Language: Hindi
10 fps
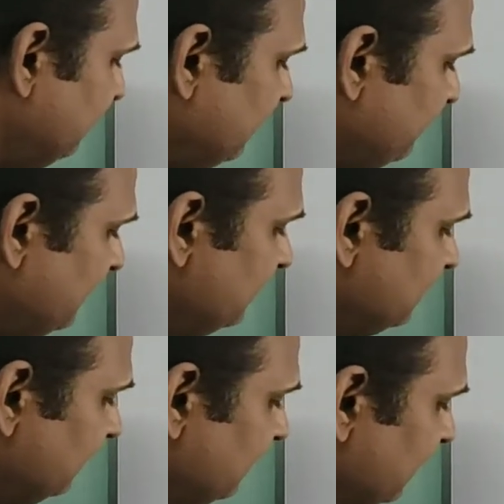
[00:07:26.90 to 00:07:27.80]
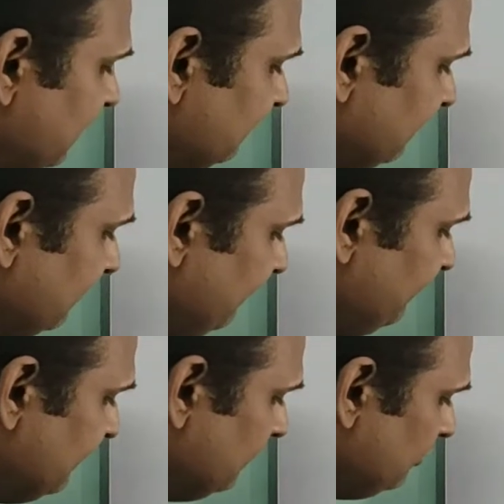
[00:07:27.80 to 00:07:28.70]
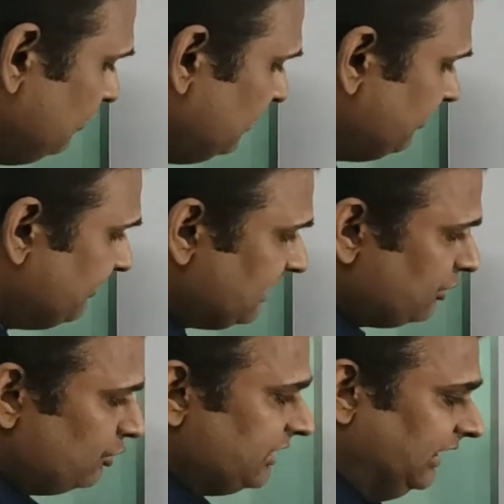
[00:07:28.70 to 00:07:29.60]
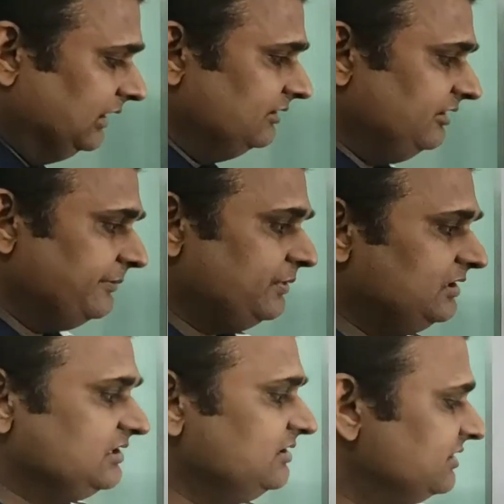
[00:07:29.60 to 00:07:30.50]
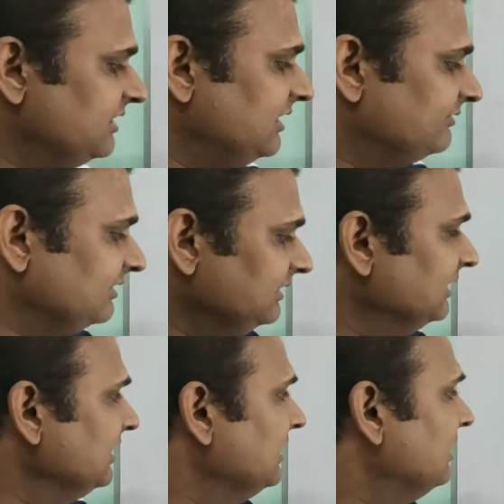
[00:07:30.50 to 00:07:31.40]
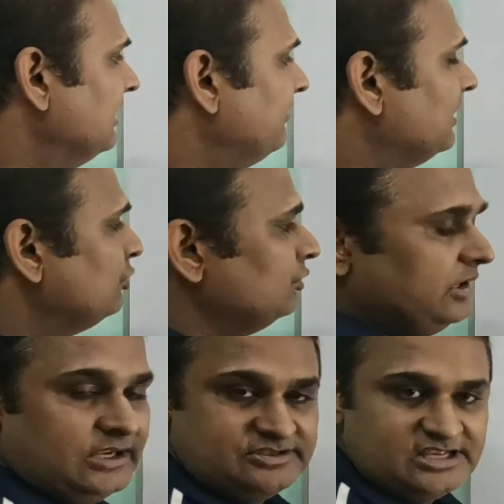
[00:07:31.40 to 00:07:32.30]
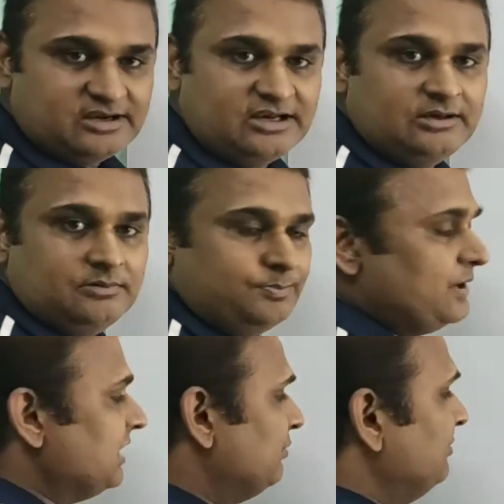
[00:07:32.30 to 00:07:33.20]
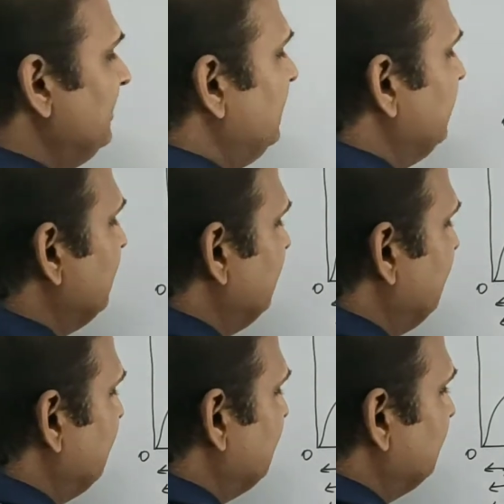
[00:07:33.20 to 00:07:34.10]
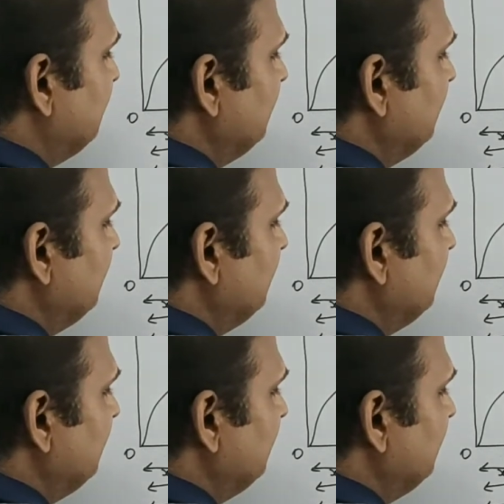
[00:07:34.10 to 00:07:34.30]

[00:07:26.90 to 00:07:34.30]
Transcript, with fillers: हैं डेफिनेट इंटीग्रेशन तो ये अब हमारा हो गया डेफिनेट इंटीग्रेशन अब मान लो एक जनरल फार्म हमें लेना है यहाँ